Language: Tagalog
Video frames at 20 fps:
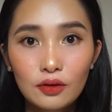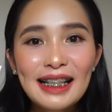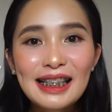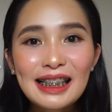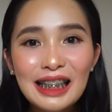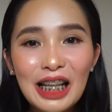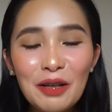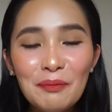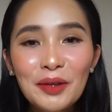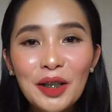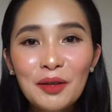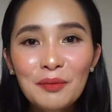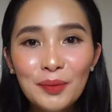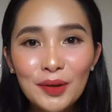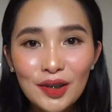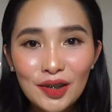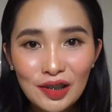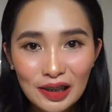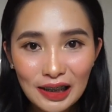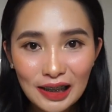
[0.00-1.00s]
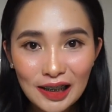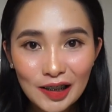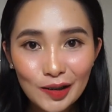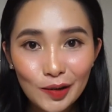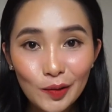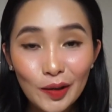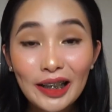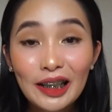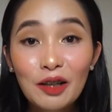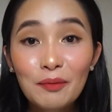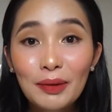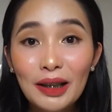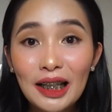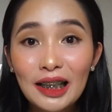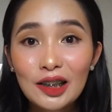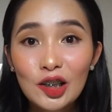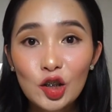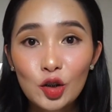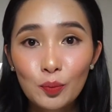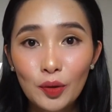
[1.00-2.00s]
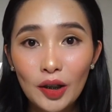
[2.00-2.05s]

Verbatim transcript: Step number 6, you can apply this